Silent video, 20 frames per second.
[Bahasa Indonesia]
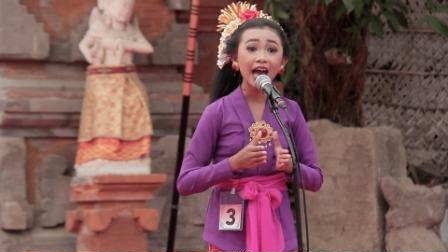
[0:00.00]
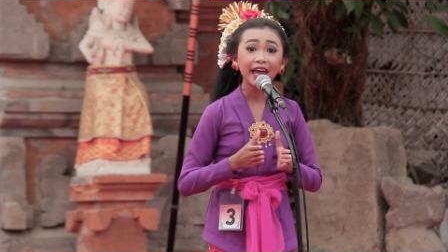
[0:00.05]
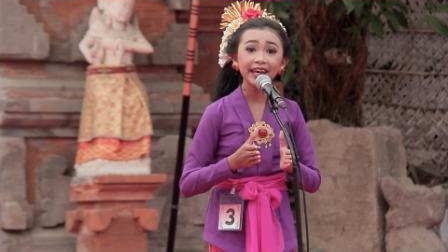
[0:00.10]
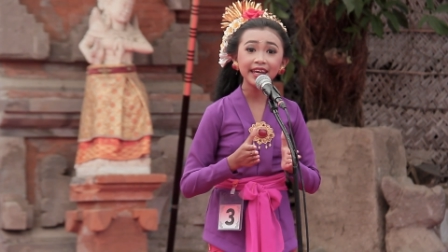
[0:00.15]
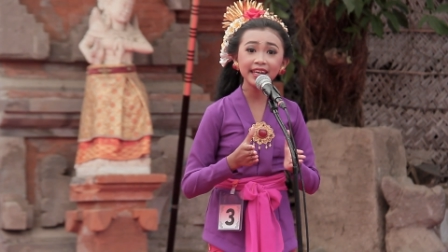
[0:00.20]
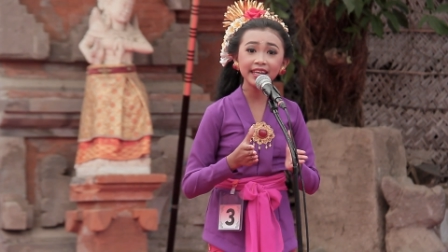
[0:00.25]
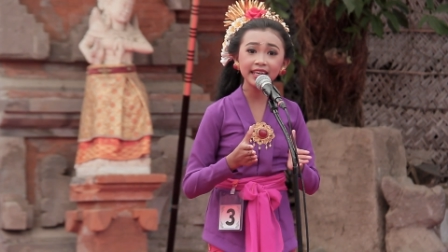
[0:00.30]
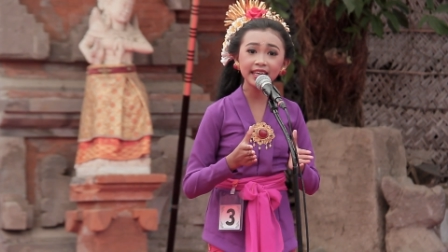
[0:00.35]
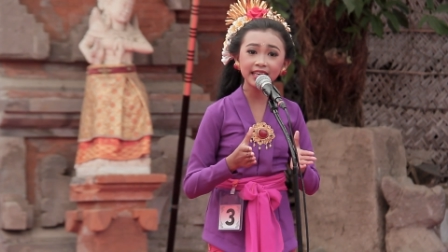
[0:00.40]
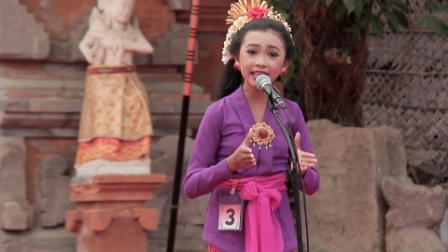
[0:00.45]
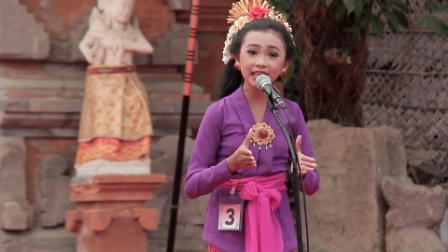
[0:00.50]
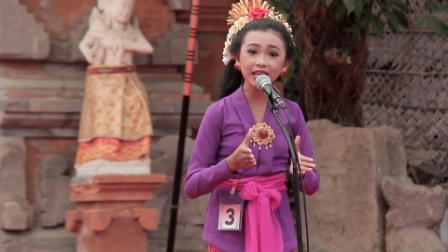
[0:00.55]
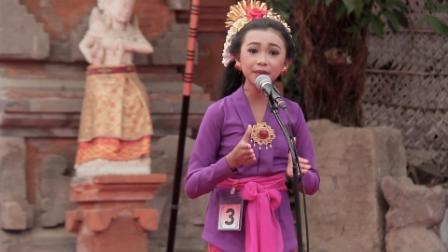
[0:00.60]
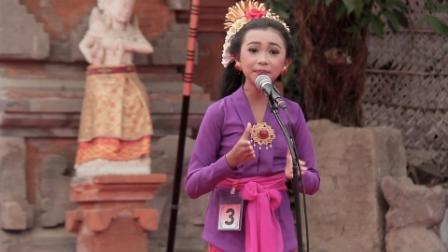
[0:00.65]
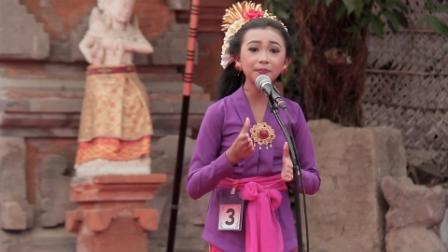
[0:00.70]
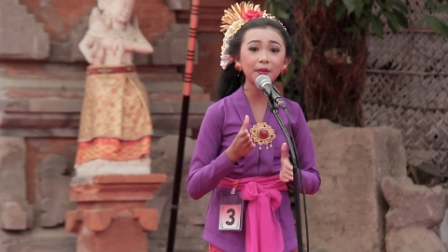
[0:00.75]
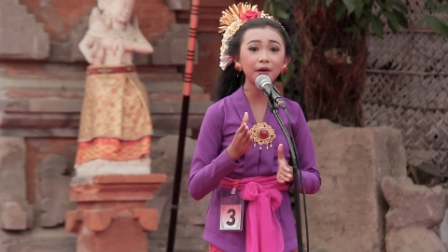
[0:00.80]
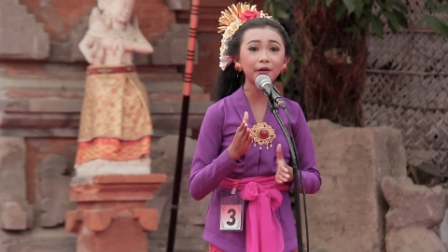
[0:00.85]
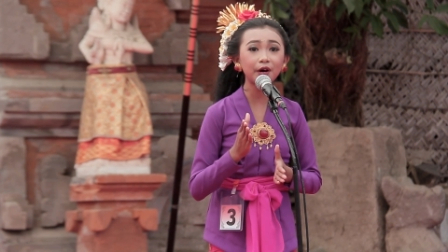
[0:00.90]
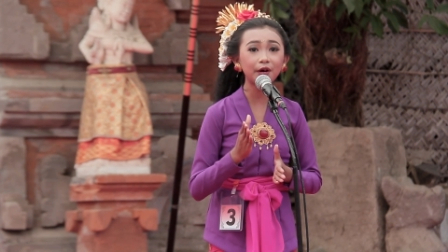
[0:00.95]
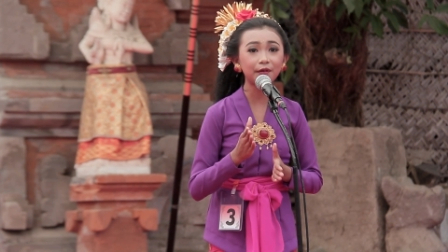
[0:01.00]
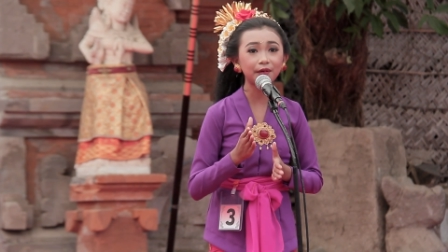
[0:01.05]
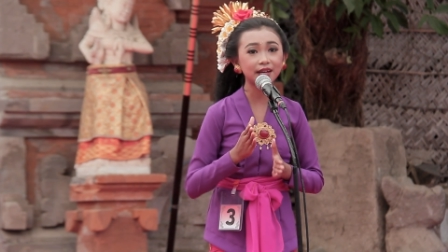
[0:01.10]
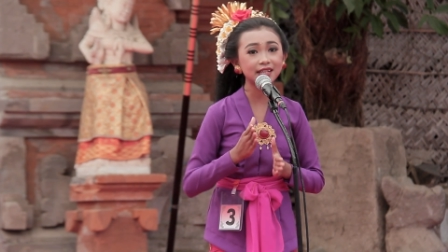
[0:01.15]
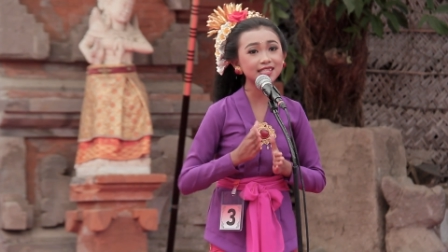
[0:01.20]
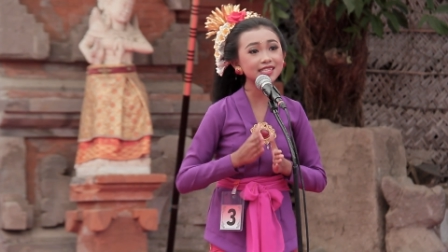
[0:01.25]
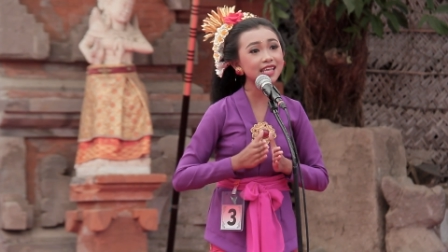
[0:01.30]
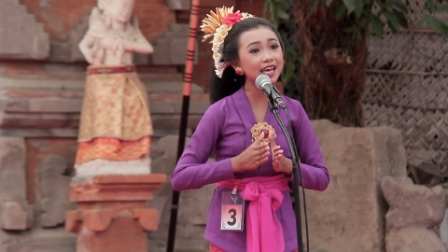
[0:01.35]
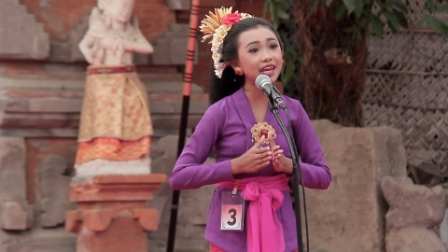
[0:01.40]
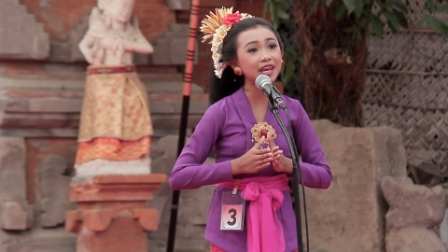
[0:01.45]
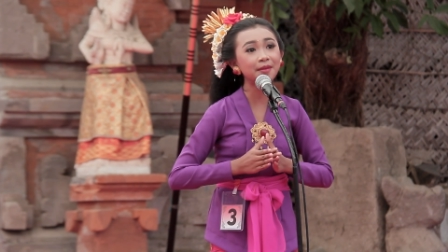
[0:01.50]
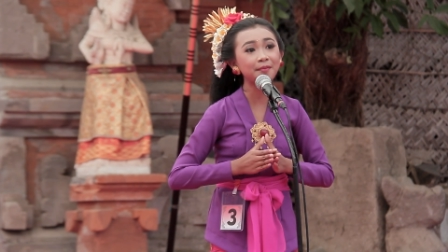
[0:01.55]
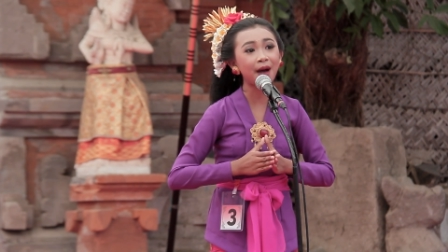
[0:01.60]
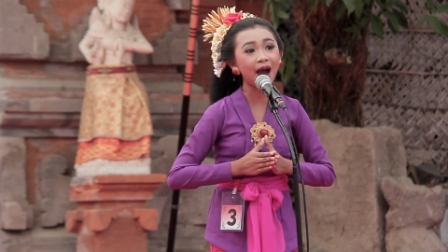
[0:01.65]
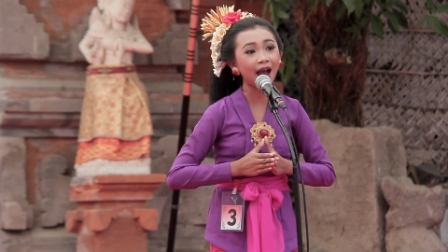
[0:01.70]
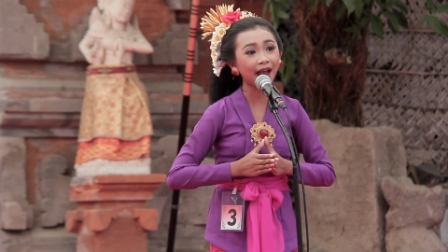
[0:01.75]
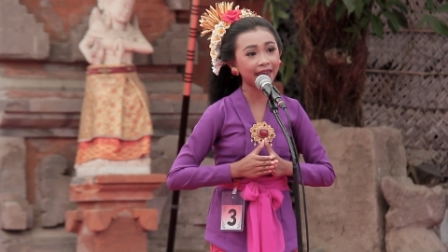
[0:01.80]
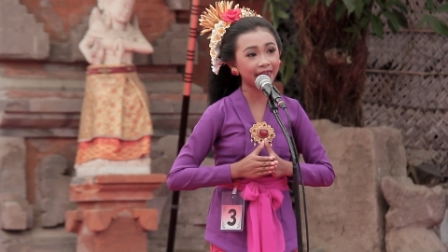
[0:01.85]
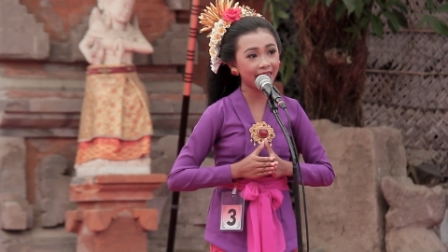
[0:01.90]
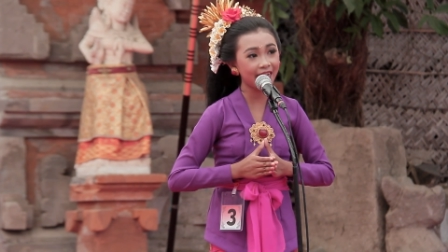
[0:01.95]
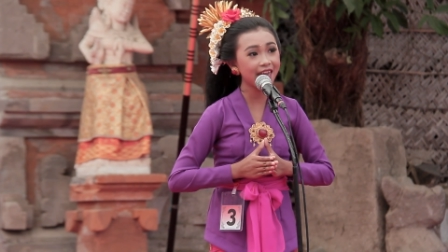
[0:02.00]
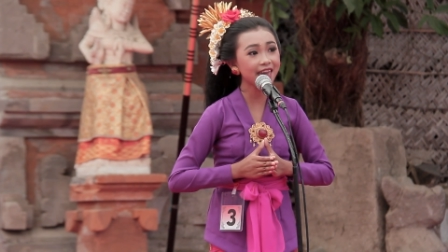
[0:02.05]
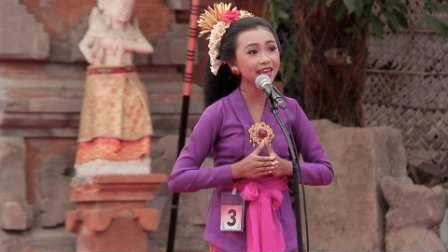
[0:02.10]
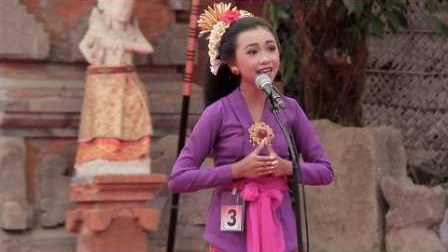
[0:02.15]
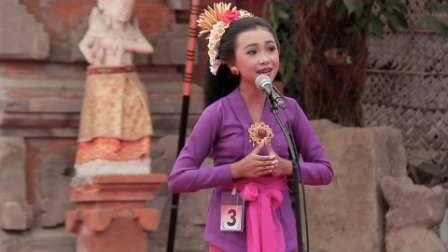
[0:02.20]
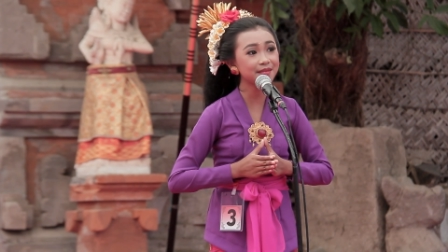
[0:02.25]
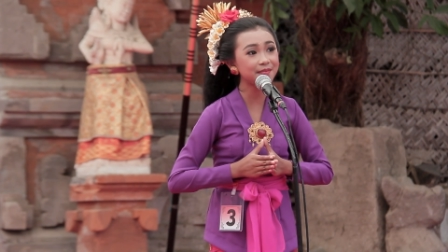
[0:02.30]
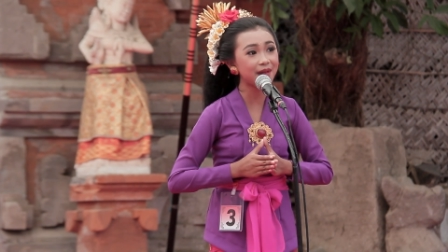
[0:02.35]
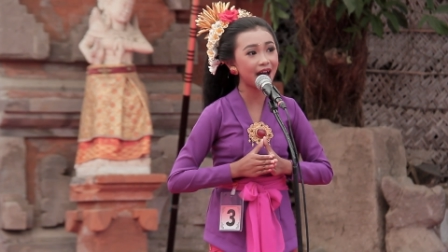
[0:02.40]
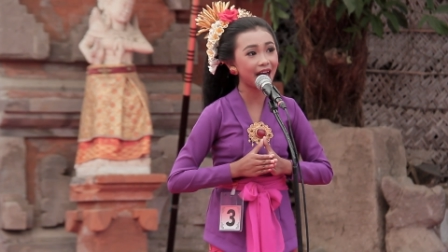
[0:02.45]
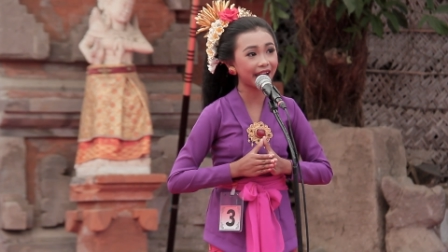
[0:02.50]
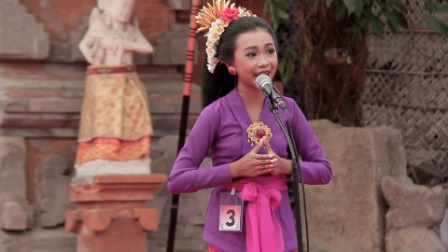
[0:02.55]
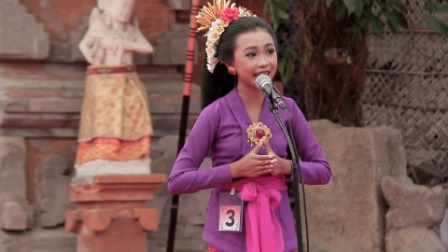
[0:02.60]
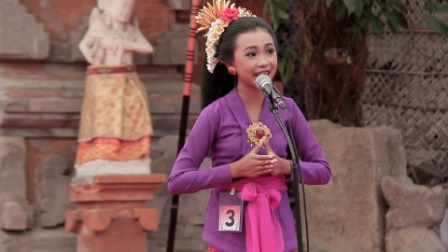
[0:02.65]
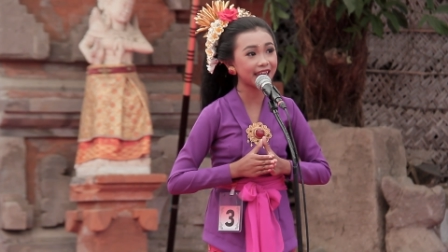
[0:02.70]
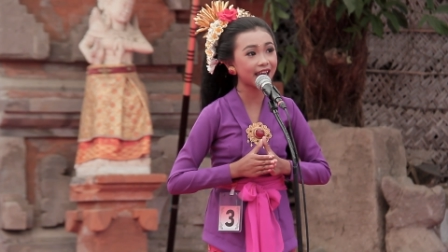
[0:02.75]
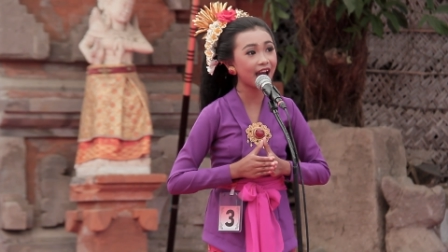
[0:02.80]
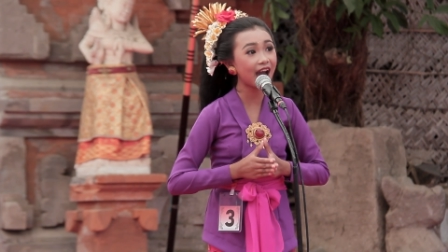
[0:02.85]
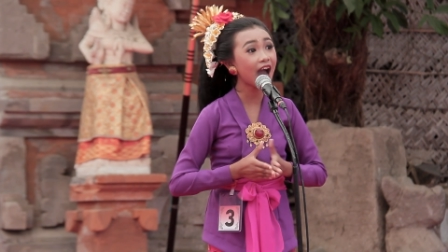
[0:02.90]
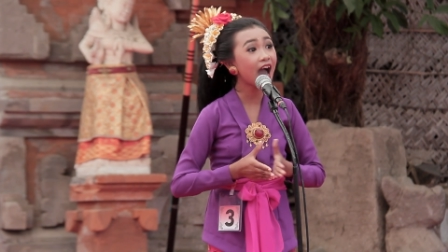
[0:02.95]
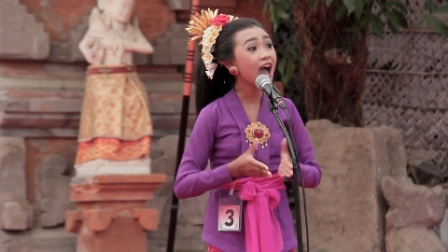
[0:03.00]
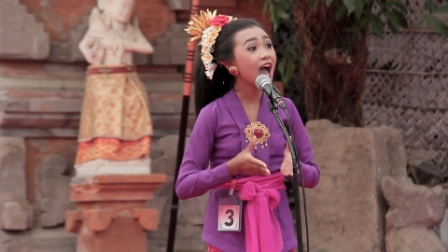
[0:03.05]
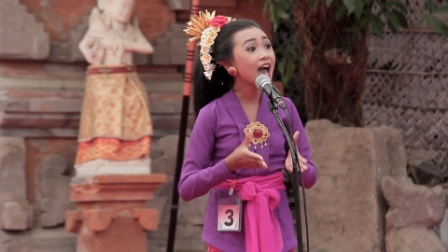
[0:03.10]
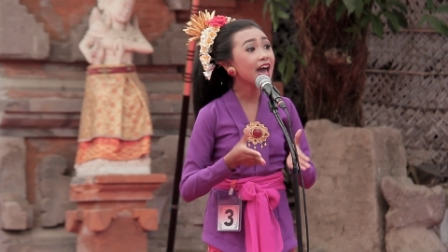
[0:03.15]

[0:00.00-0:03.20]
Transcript: Nika po sani makeh kemargiang